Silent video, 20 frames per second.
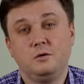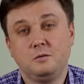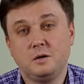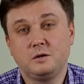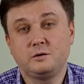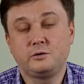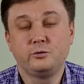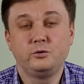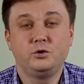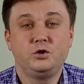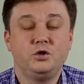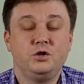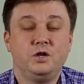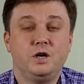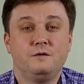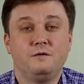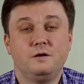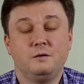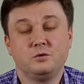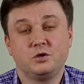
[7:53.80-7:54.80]
В любом случае,
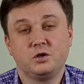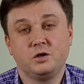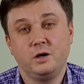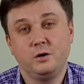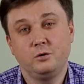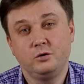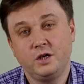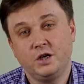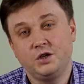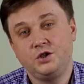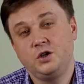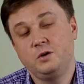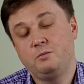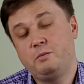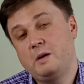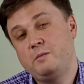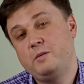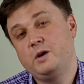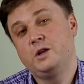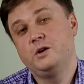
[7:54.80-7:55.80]
я вам желаю удачи и
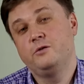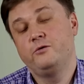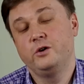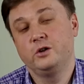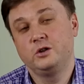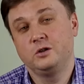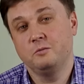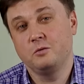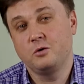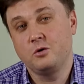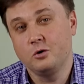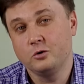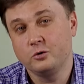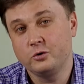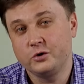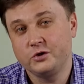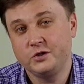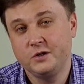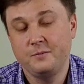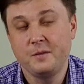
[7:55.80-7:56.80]
победы в этом
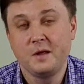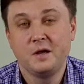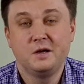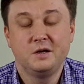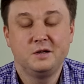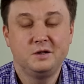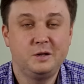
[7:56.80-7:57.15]
конкурсе.